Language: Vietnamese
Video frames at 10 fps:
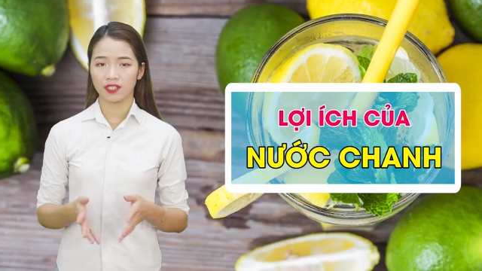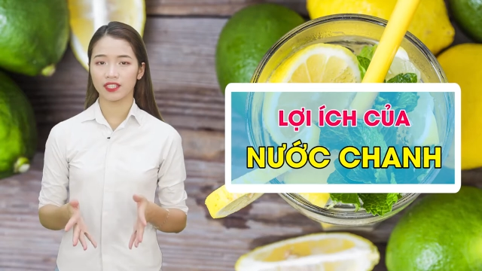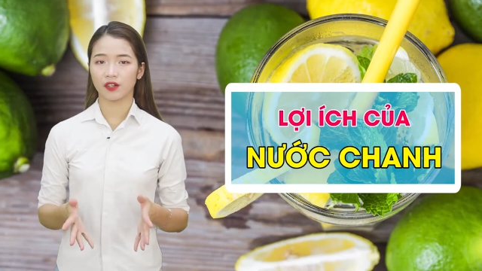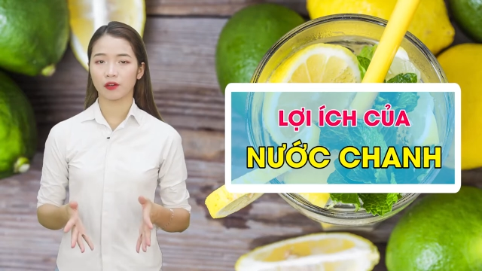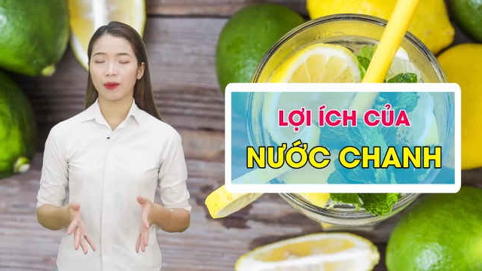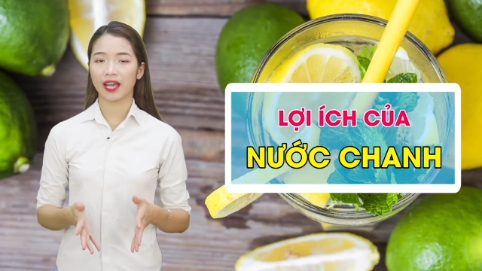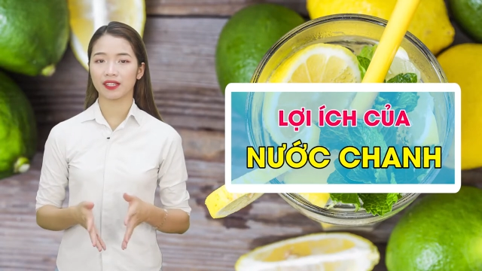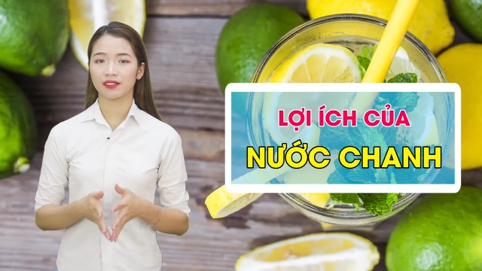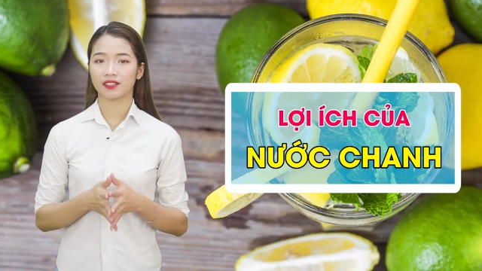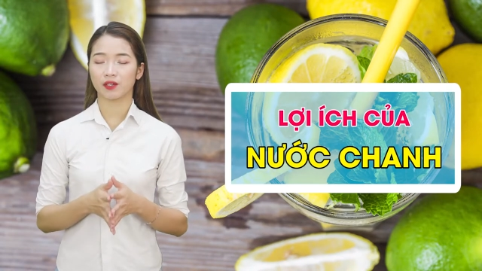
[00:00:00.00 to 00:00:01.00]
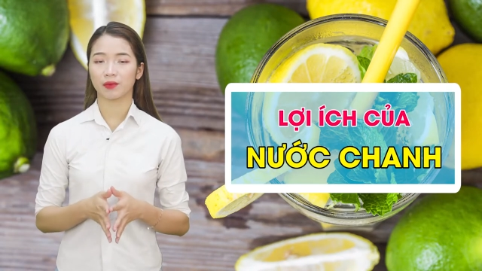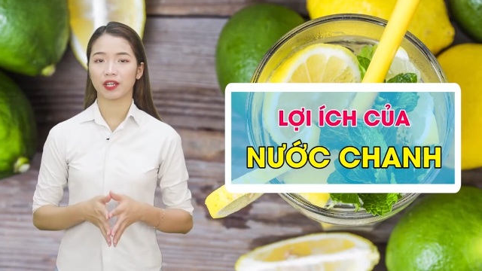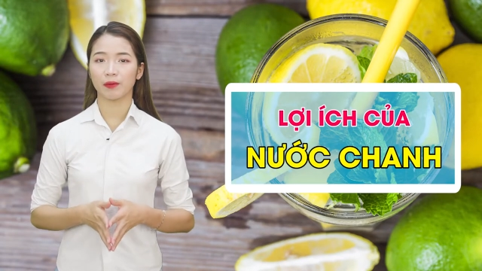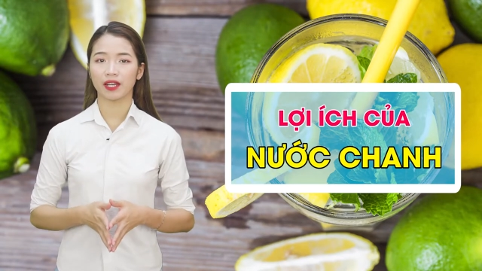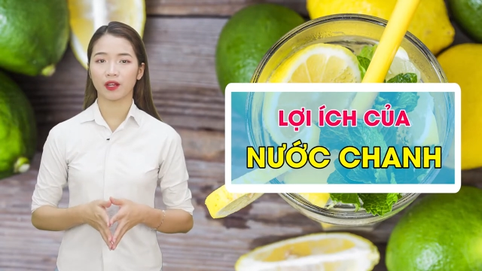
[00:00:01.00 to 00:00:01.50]
Xin chào các bạn, chào
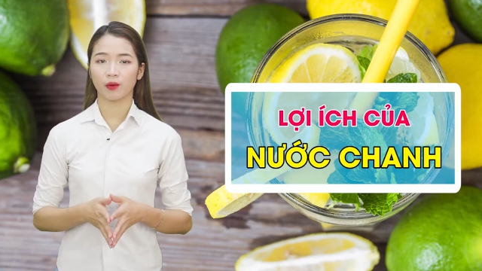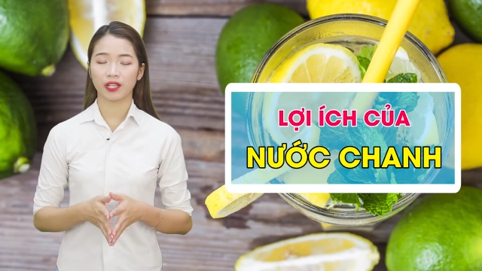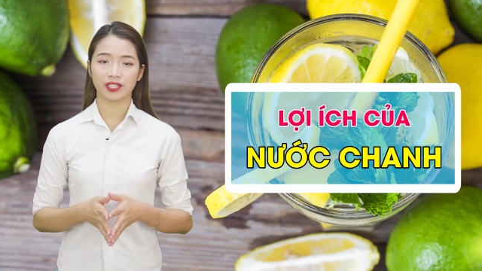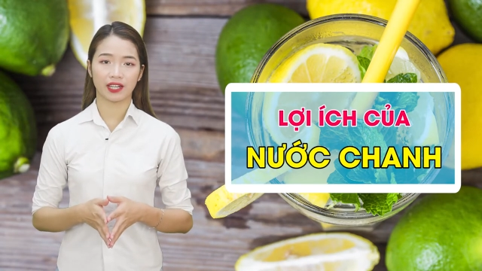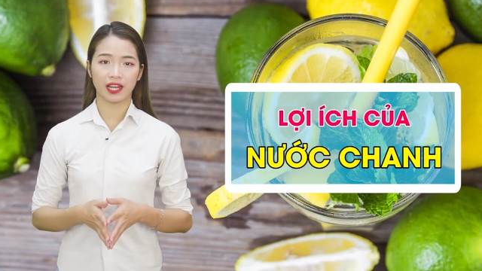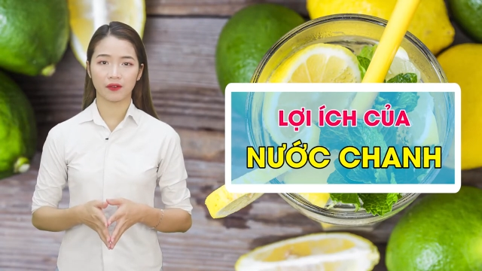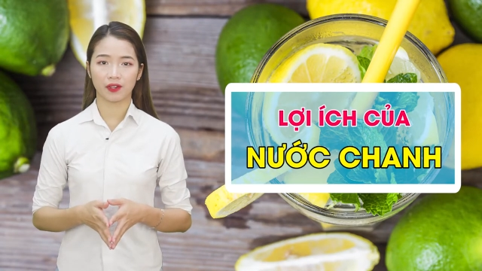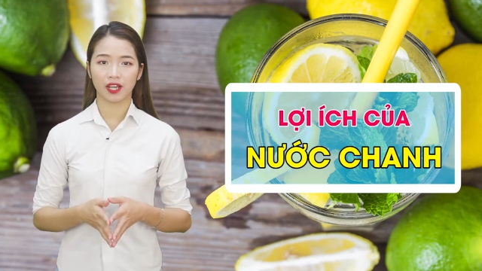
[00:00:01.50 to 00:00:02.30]
mừng các bạn đã quay trở lại